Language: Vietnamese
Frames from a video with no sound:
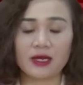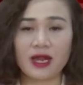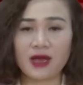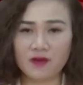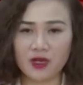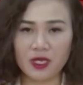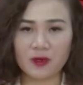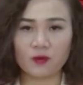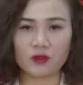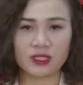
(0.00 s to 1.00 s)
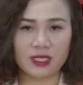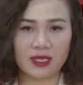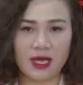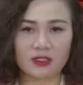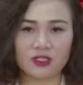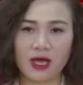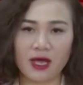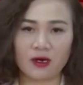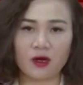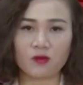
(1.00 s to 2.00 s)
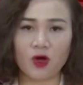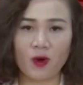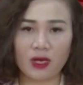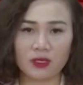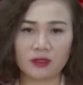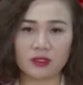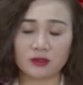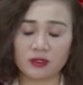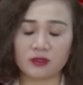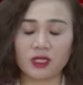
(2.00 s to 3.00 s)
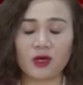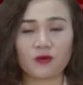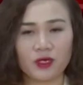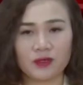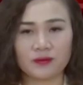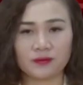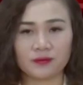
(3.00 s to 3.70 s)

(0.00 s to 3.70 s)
đã phát hiện một xe tải chở hàng không có hóa đơn chứng từ theo quy định.